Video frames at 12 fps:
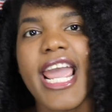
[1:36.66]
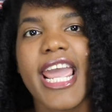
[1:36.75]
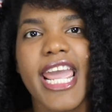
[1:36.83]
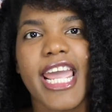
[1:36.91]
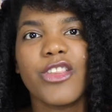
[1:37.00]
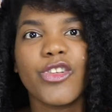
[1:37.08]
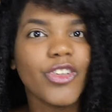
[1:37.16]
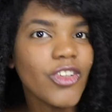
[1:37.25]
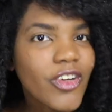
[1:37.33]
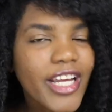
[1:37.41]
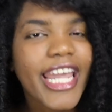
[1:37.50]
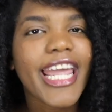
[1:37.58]
eh,
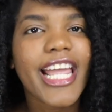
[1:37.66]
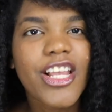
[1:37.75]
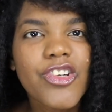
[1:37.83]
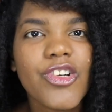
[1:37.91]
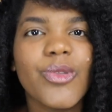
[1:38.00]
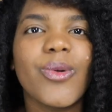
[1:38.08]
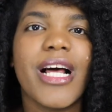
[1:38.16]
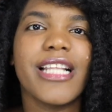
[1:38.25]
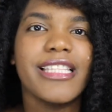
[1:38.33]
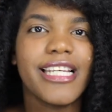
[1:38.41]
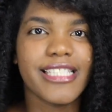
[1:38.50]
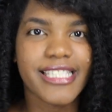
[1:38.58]
todo lo que he hecho
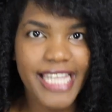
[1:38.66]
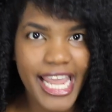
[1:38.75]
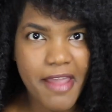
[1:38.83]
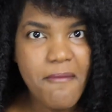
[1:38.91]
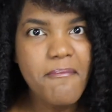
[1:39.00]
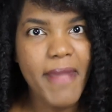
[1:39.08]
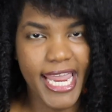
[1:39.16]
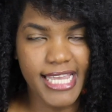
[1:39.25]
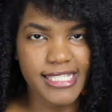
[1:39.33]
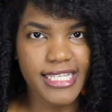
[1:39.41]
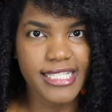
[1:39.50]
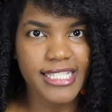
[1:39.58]
durante 6
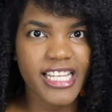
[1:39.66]
meses.